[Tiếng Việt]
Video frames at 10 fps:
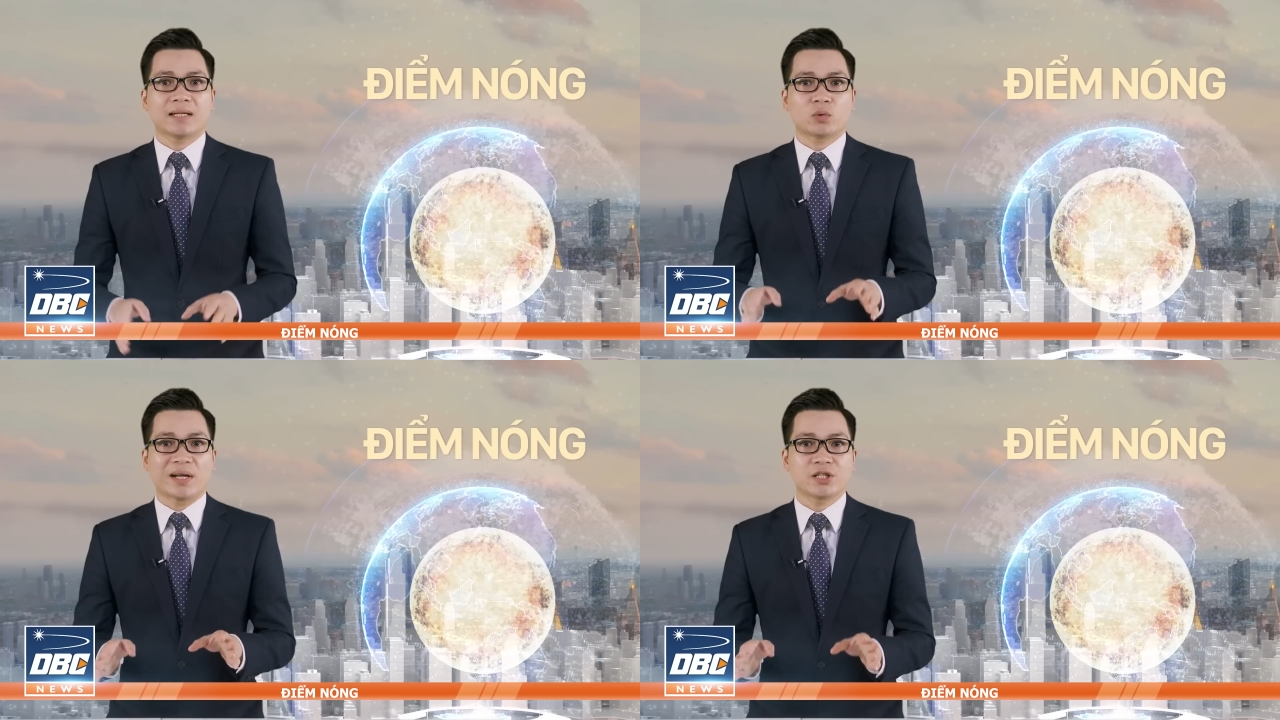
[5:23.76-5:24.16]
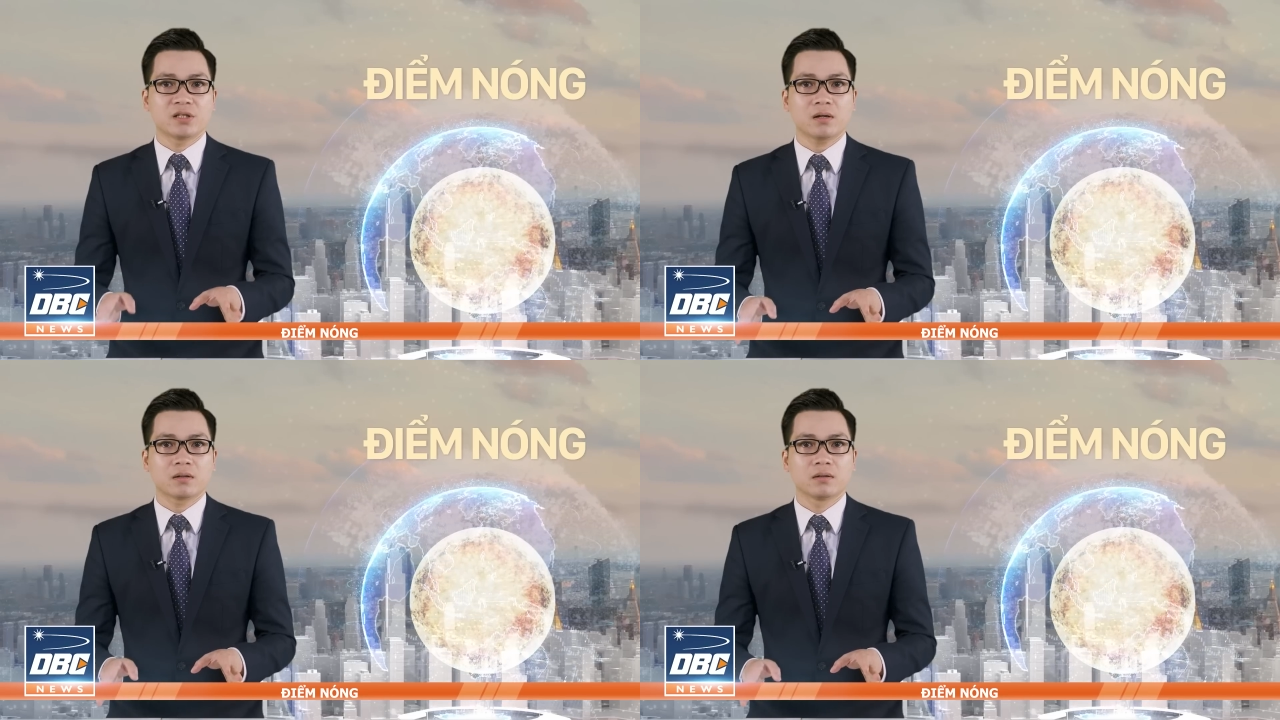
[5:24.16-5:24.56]
thanh toán
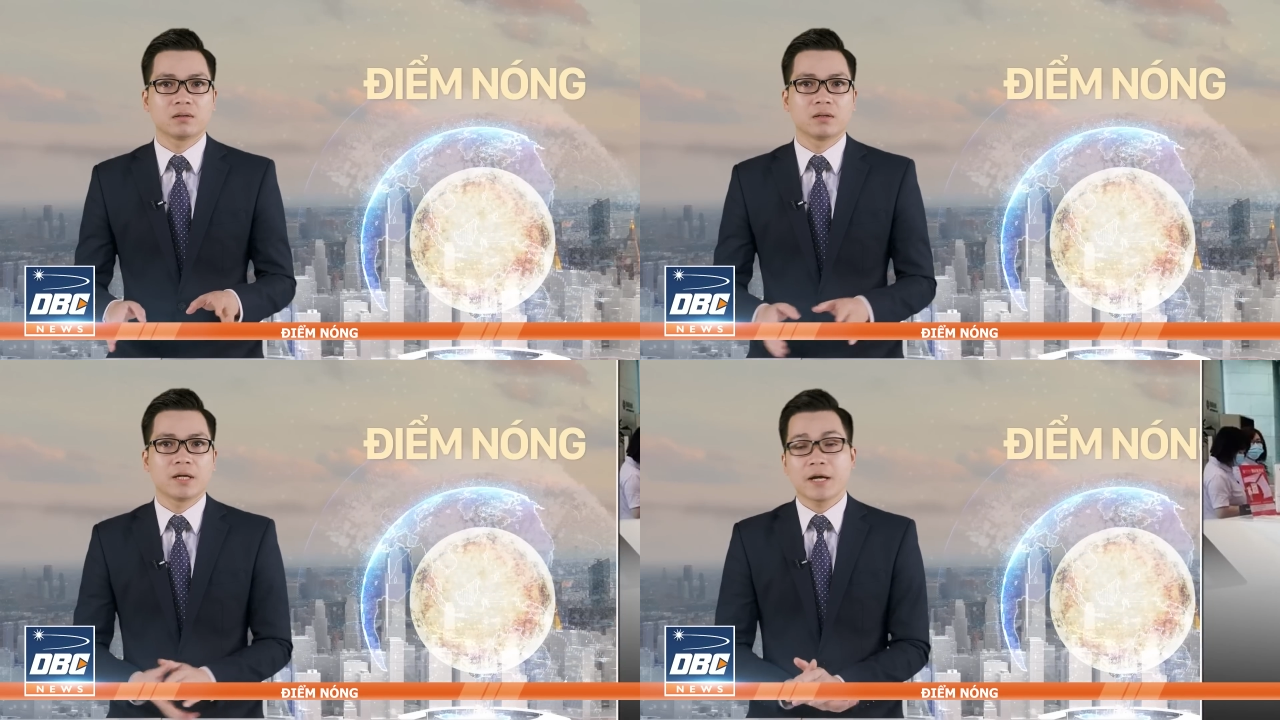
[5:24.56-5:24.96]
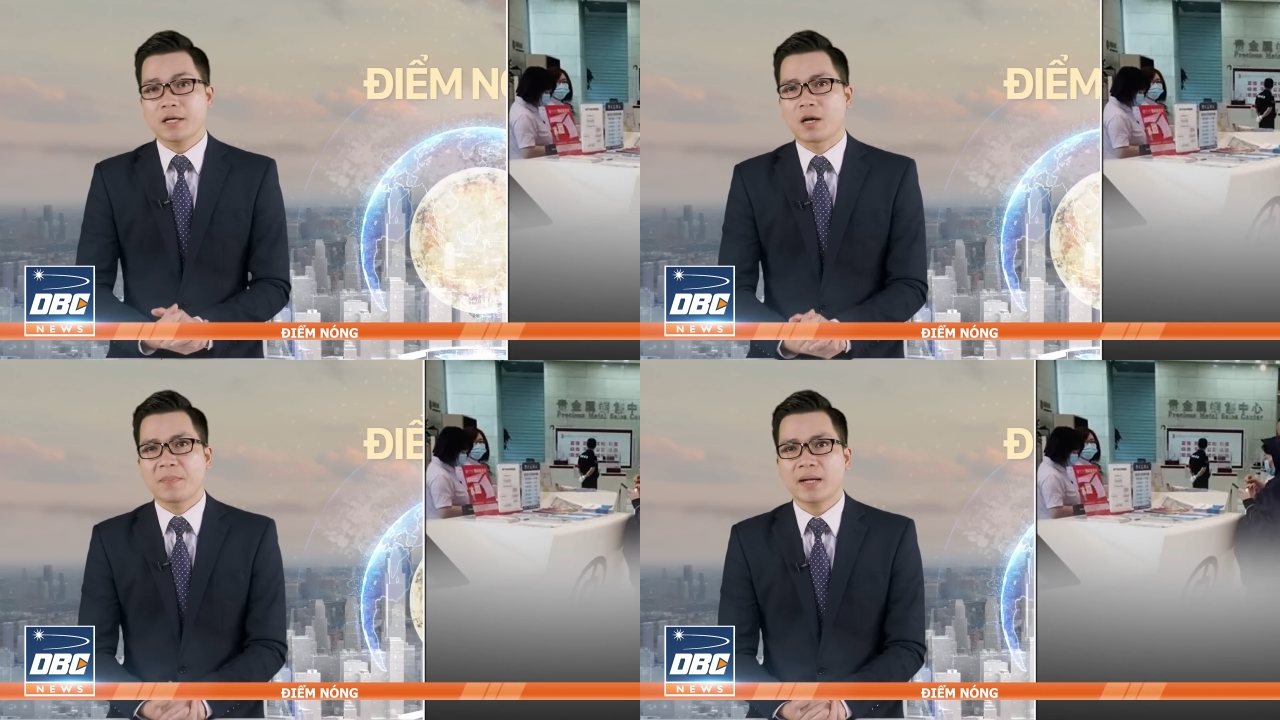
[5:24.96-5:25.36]
trước.
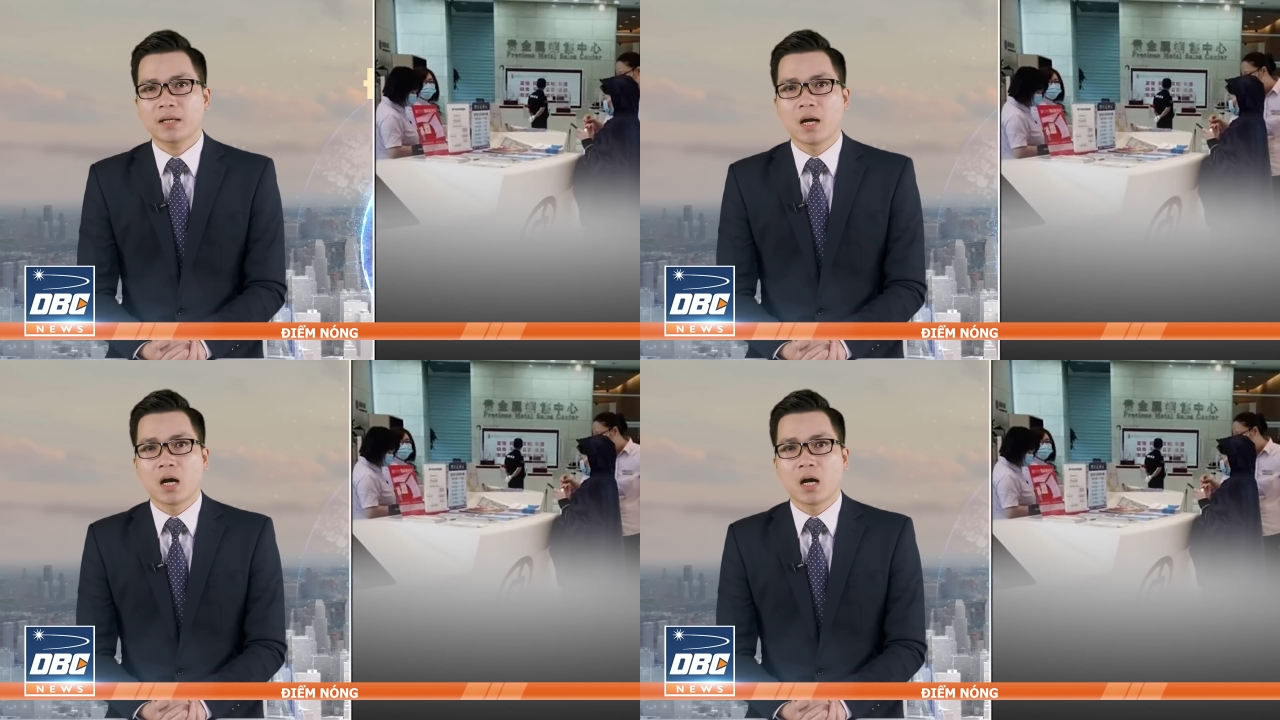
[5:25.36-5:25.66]
Được biết,